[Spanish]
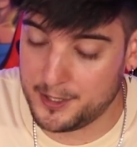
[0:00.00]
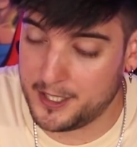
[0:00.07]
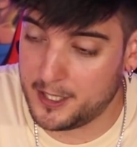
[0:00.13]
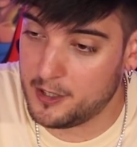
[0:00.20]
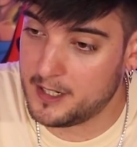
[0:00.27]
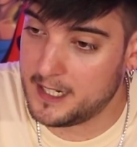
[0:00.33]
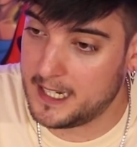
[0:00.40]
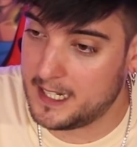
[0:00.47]
voz de
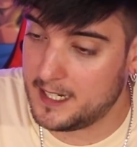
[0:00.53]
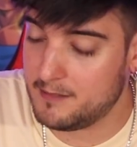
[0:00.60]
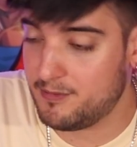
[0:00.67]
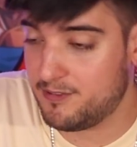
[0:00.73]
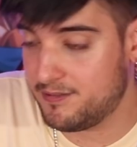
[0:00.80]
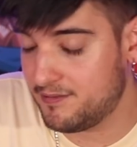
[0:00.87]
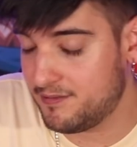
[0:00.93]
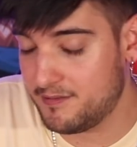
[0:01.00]
Gohan
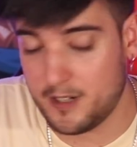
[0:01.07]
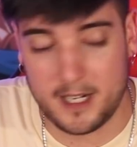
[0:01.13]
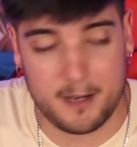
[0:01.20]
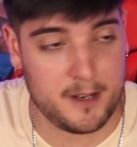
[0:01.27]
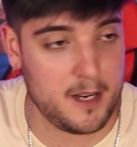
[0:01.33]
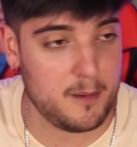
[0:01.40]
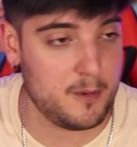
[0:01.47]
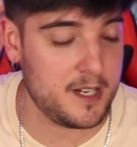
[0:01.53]
no la
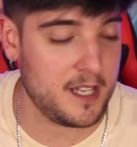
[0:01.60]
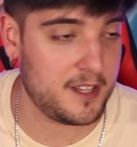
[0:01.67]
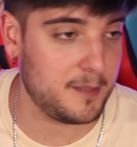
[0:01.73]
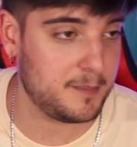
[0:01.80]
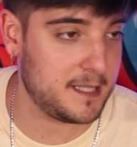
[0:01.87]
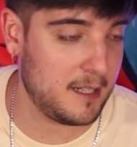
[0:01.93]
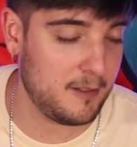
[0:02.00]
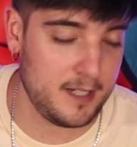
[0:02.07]
veo muy
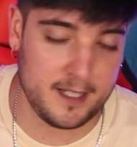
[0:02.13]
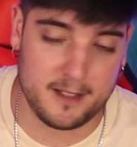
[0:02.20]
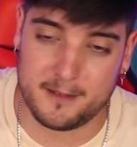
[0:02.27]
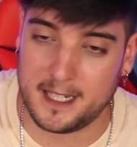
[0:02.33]
aceptable,